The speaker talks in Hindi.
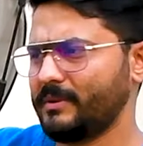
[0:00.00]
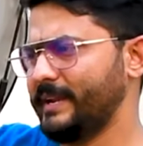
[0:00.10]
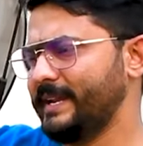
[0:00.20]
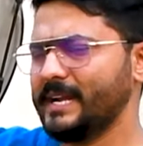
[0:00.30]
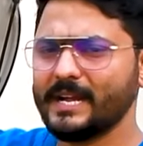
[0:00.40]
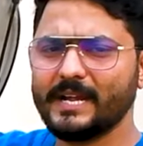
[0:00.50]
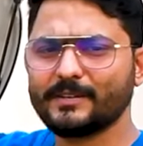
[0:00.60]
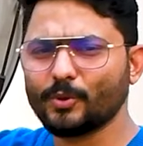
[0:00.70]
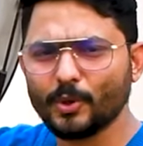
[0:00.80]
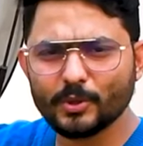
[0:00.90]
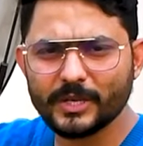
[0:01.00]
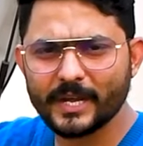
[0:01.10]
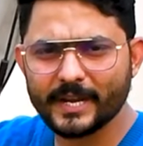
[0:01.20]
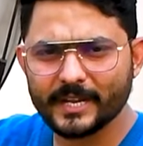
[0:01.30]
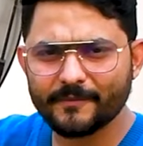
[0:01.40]
एरिया है सोलो जा
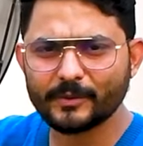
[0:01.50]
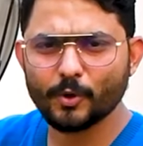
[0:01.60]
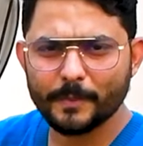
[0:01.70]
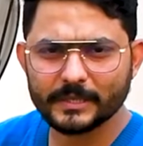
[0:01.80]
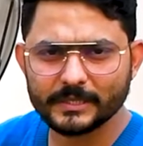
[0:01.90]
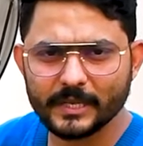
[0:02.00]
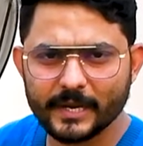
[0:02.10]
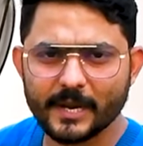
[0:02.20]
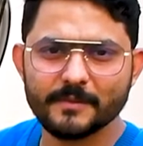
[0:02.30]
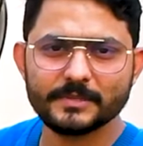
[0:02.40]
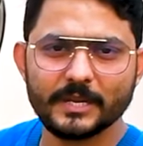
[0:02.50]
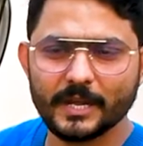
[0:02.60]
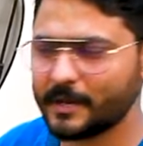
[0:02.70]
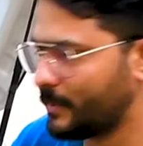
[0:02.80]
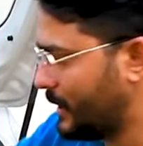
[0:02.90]
रहे हैं या फिर दो पर्सन जा रहे हैं आराम से
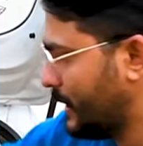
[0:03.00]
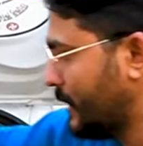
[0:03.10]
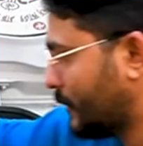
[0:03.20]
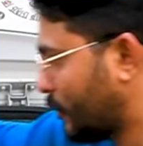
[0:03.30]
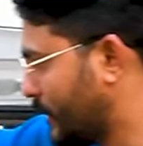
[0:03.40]
नहाना भी है तो